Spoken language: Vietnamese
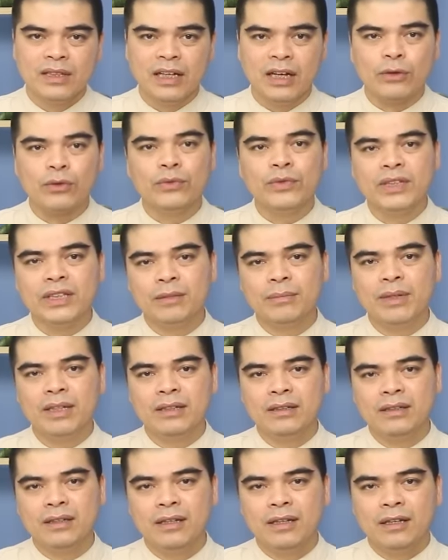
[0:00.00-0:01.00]
À, quý vị thân
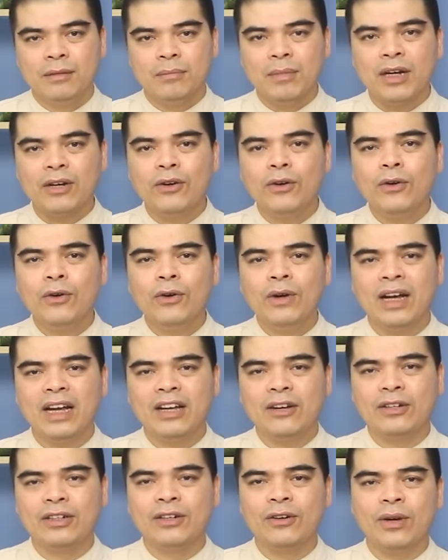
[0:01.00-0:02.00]
mến, bà cô
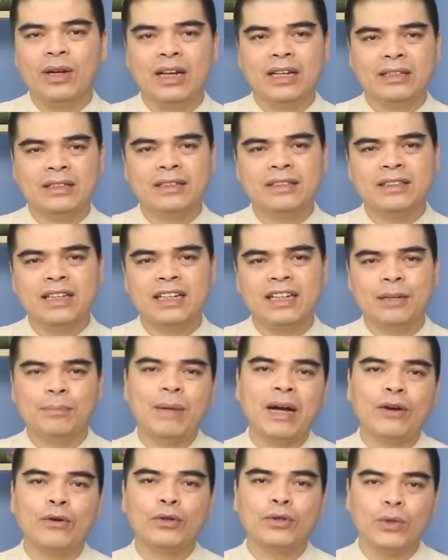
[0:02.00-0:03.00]
hay còn được gọi là xưng danh là
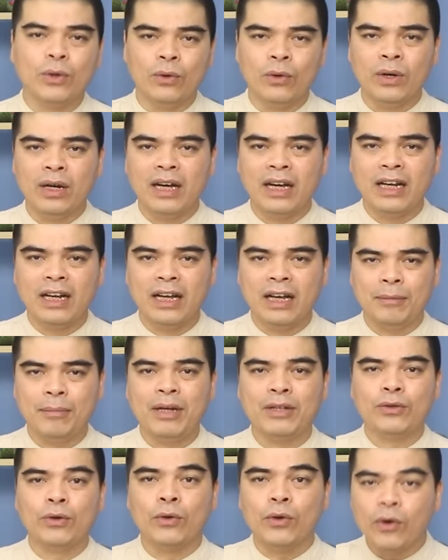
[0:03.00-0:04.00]
bà cô tổ hay là
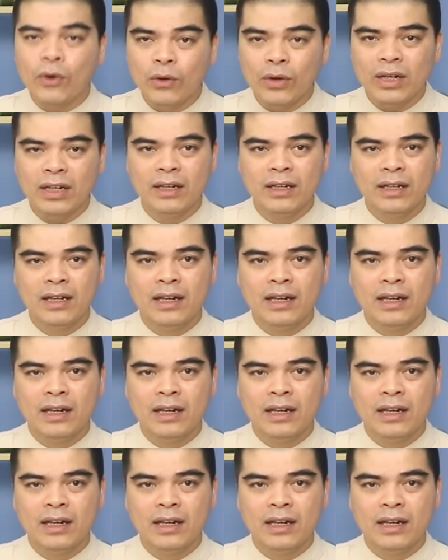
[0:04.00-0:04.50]
bà tổ cô ấy,